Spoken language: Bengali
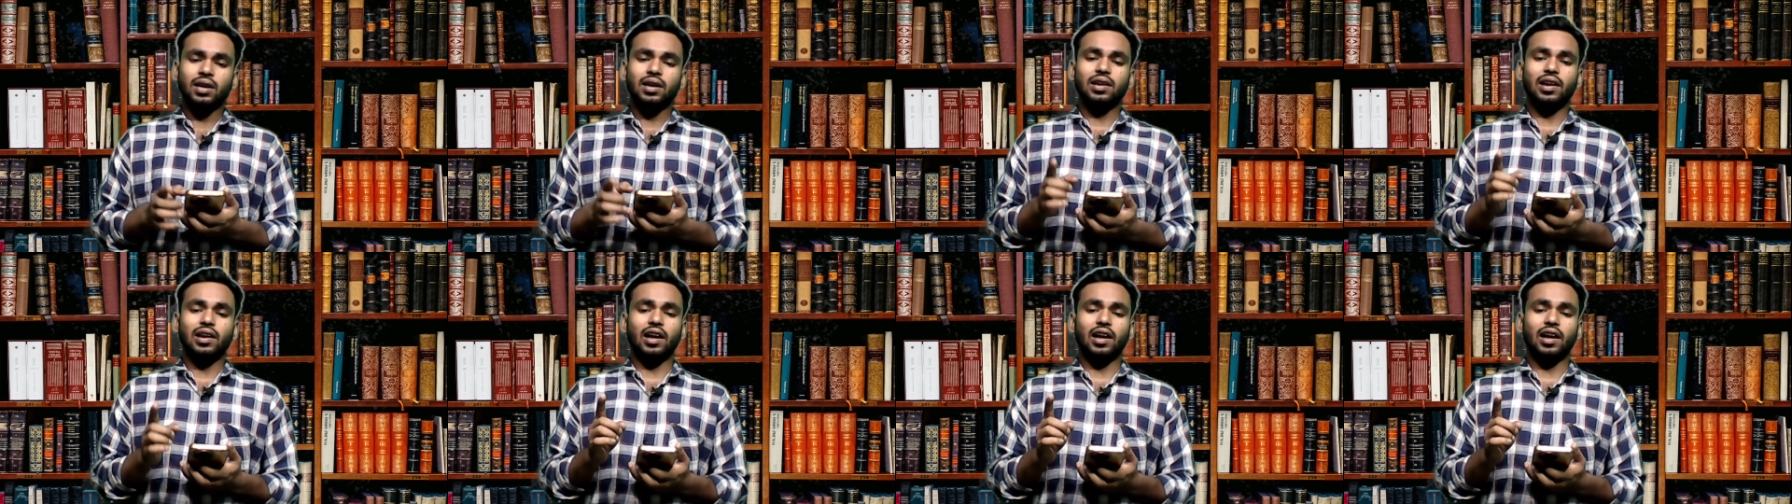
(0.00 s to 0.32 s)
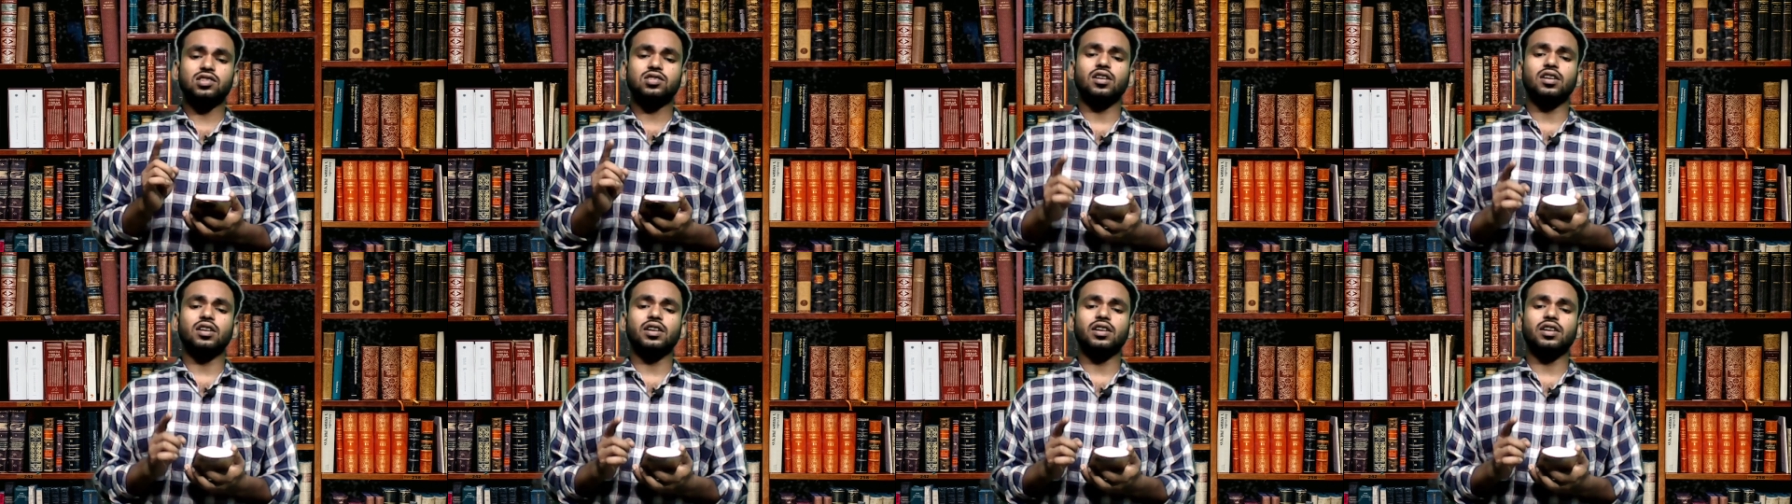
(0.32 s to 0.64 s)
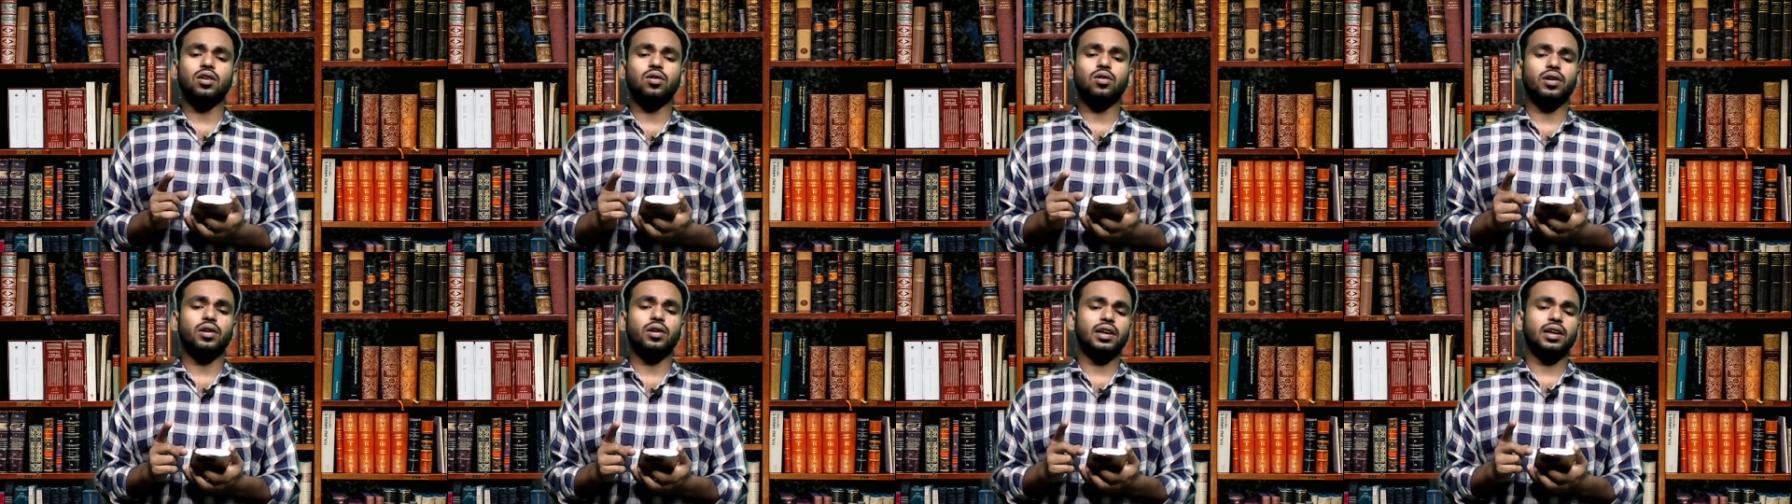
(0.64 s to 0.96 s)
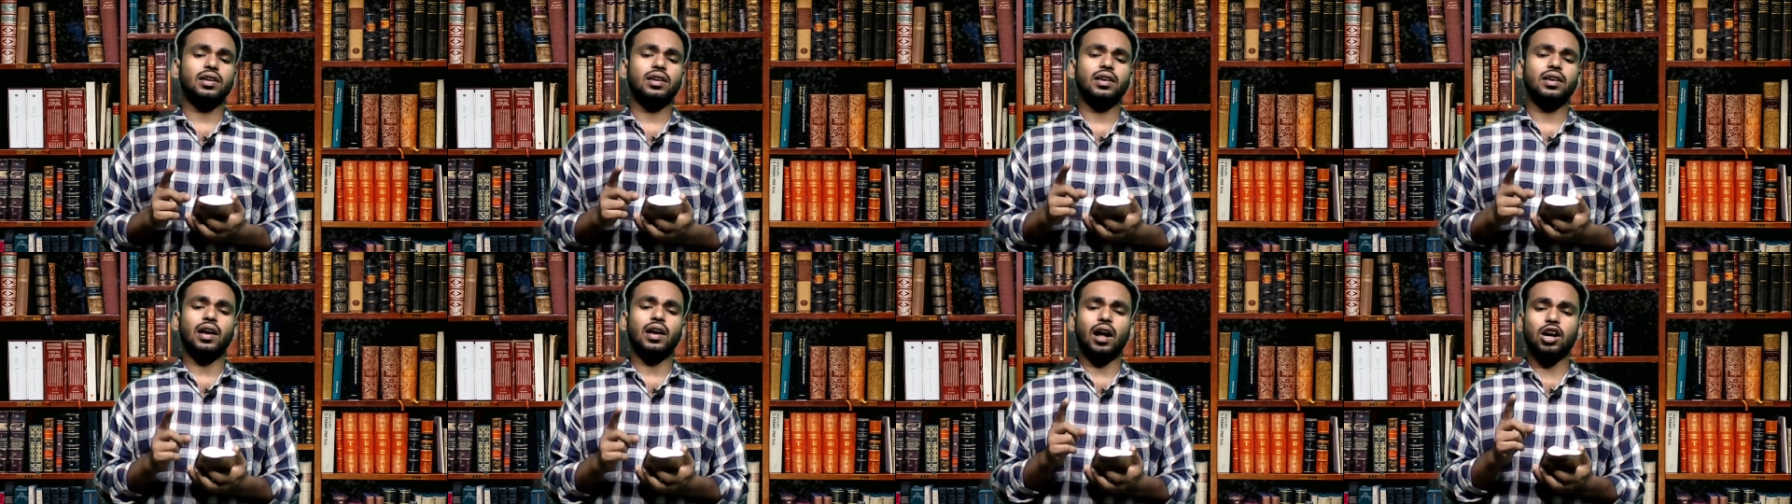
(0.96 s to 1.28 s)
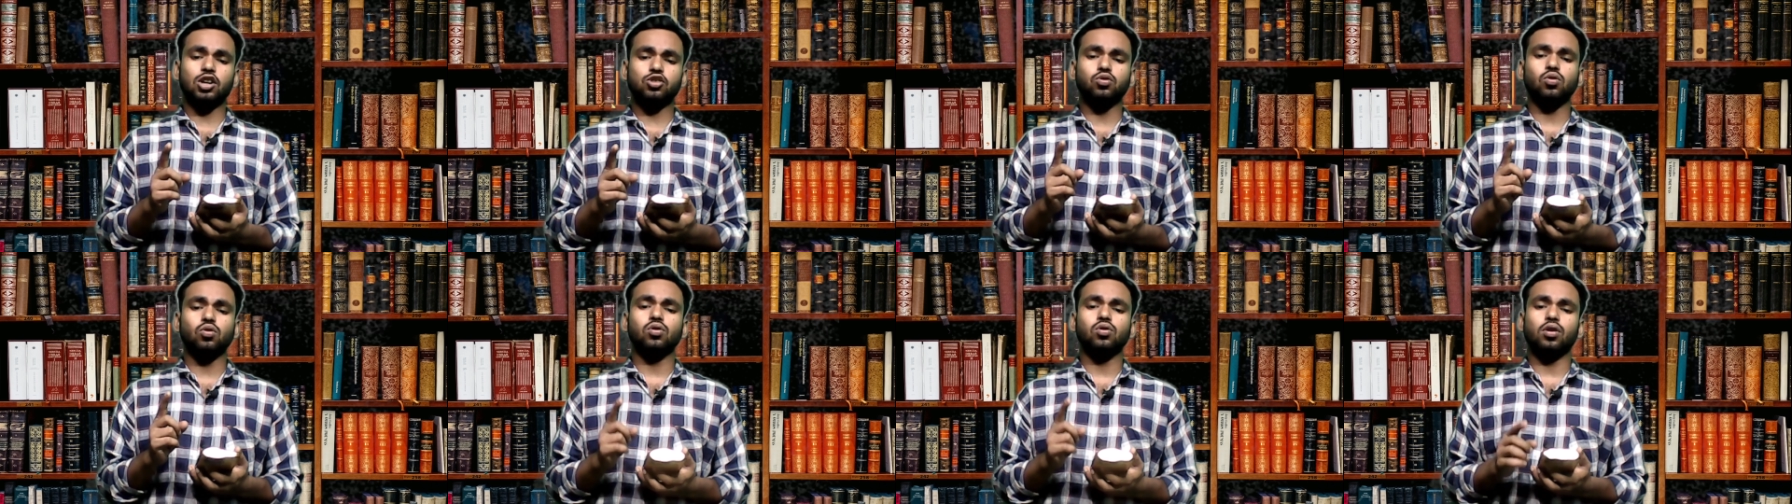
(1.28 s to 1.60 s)
লাশ কাটার ঘরেই কি
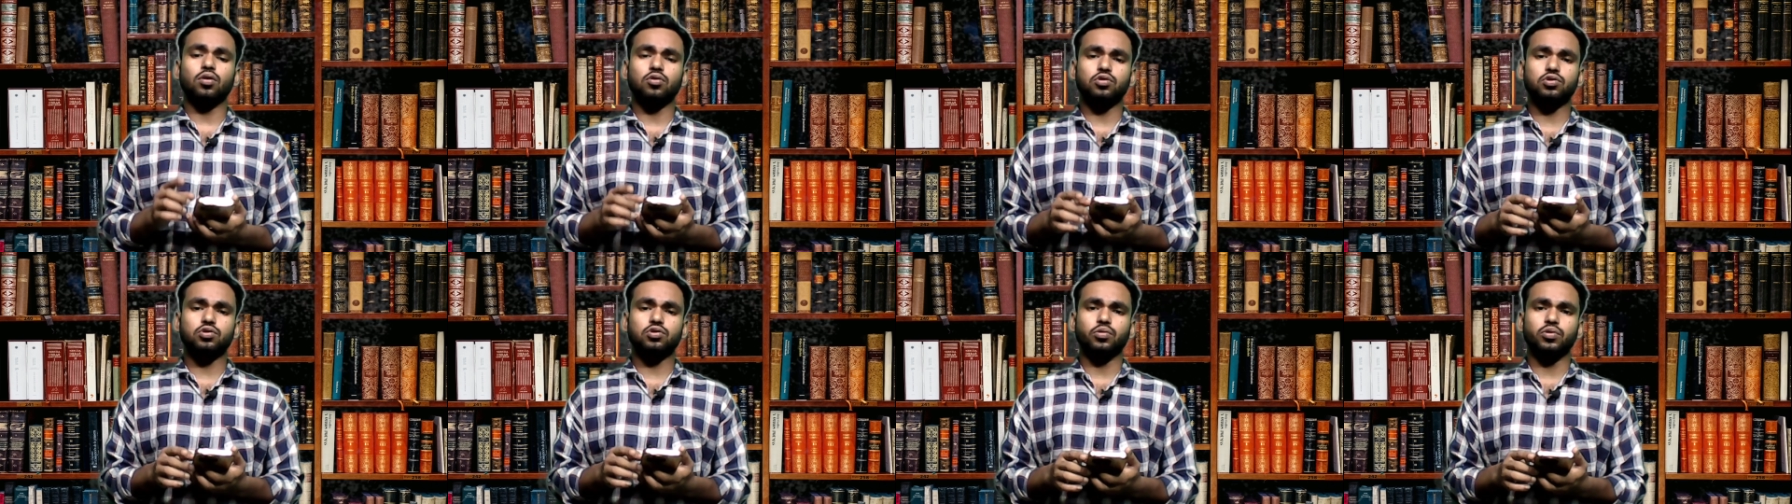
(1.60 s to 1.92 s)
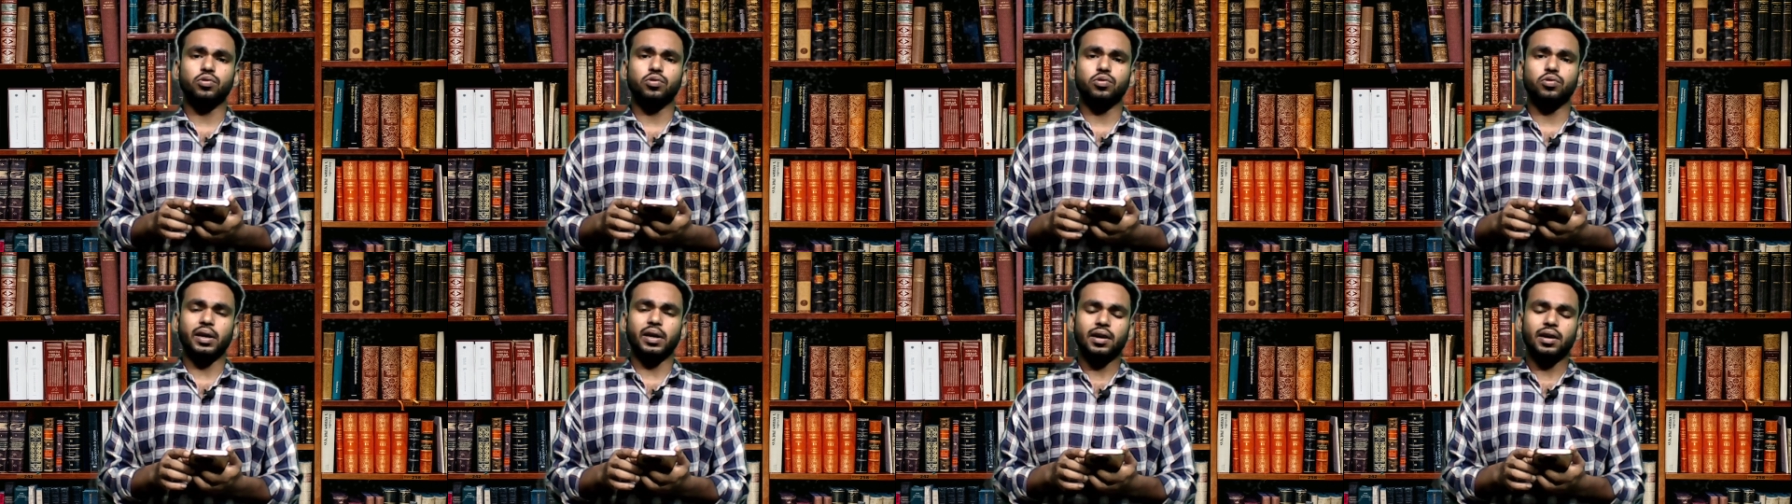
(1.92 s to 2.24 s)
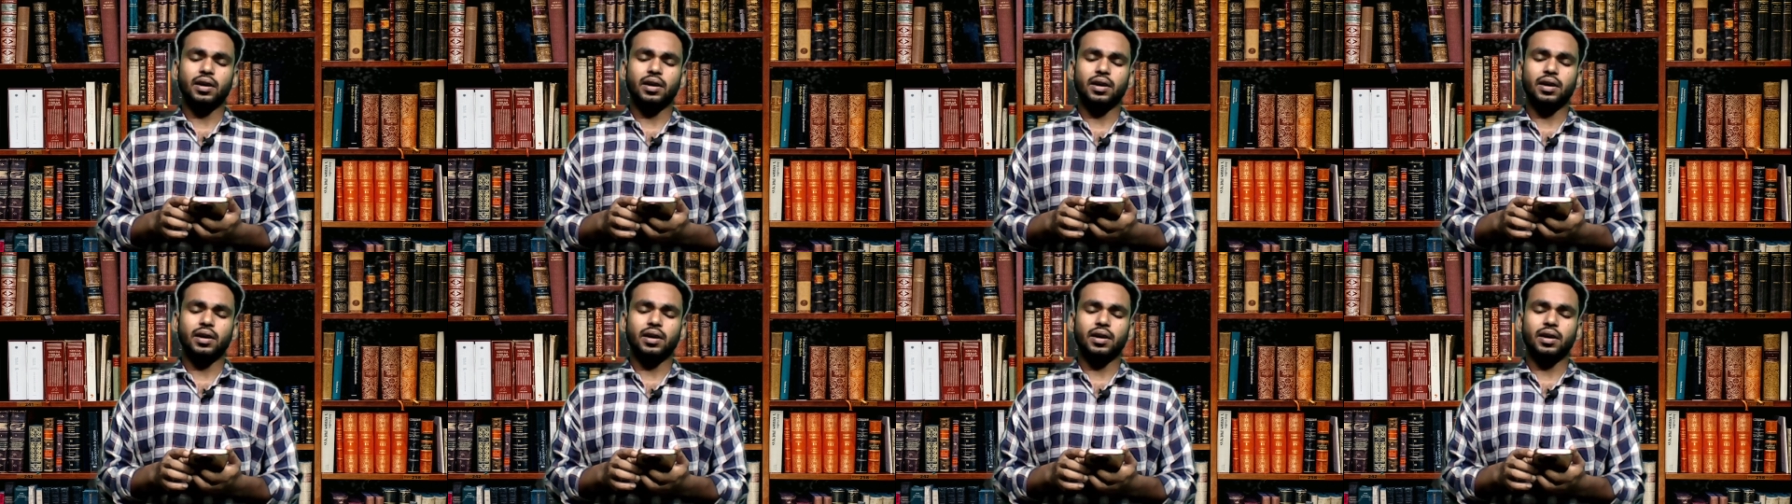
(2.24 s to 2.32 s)
আসল রহস্য উঠবে